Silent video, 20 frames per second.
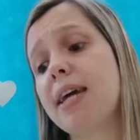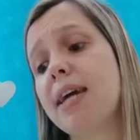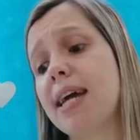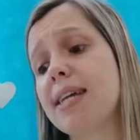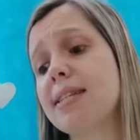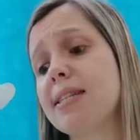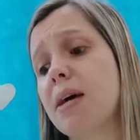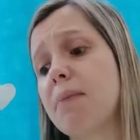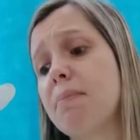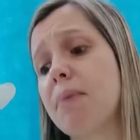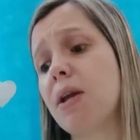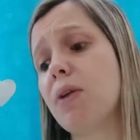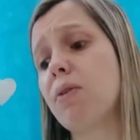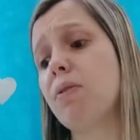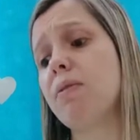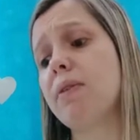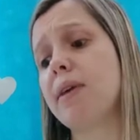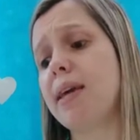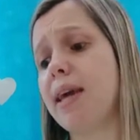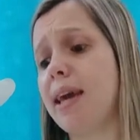quer saber
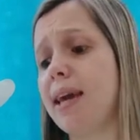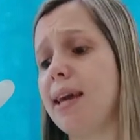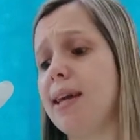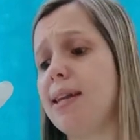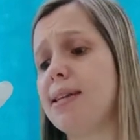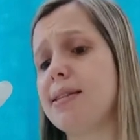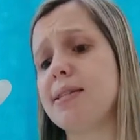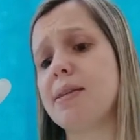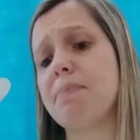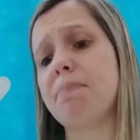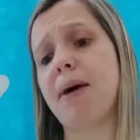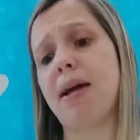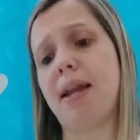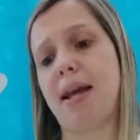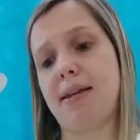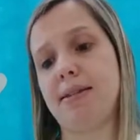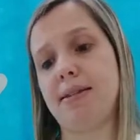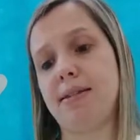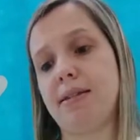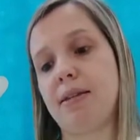com quem ele se
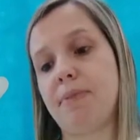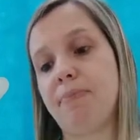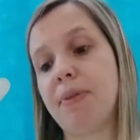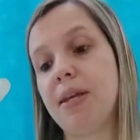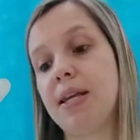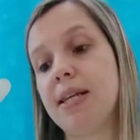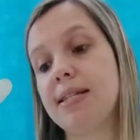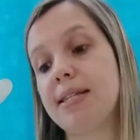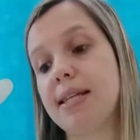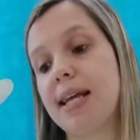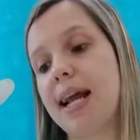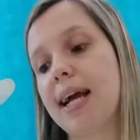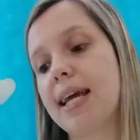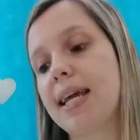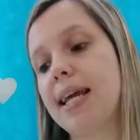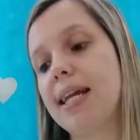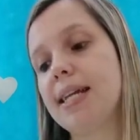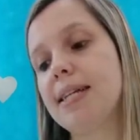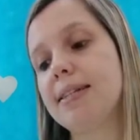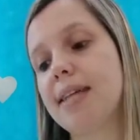parece. Será
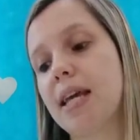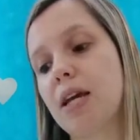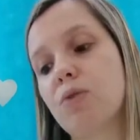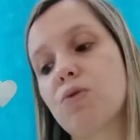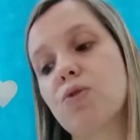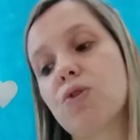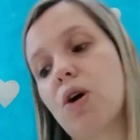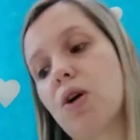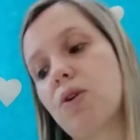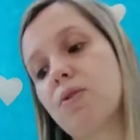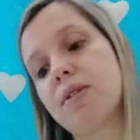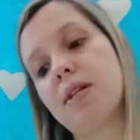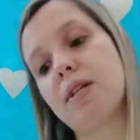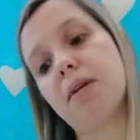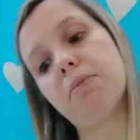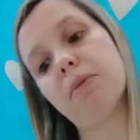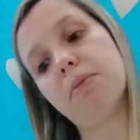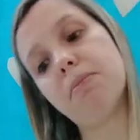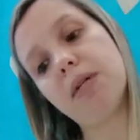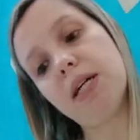que ele tem os olhos da
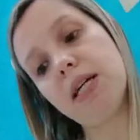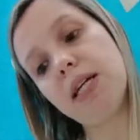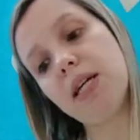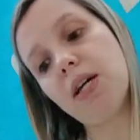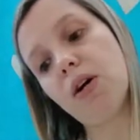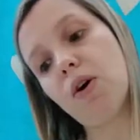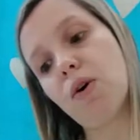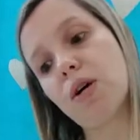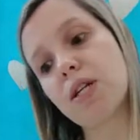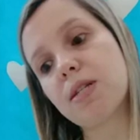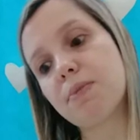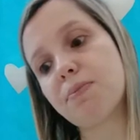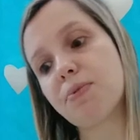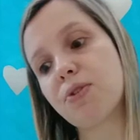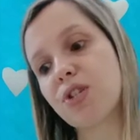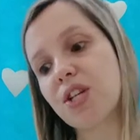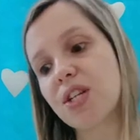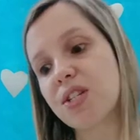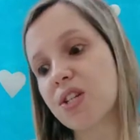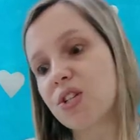mamãe ou as
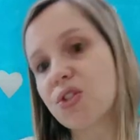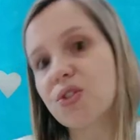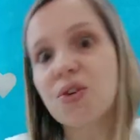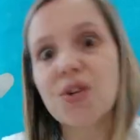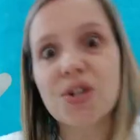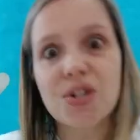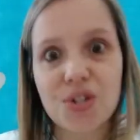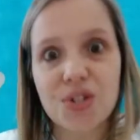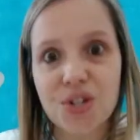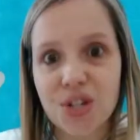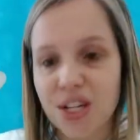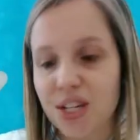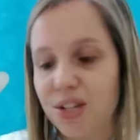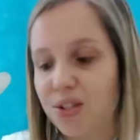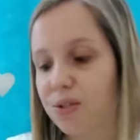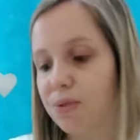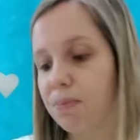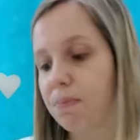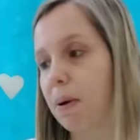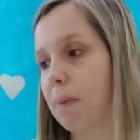bochechas
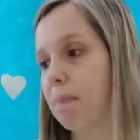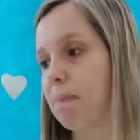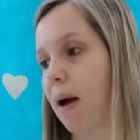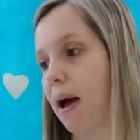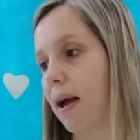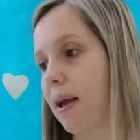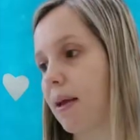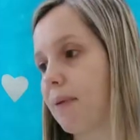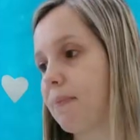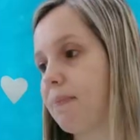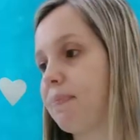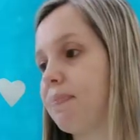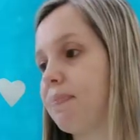gordinhas do papai?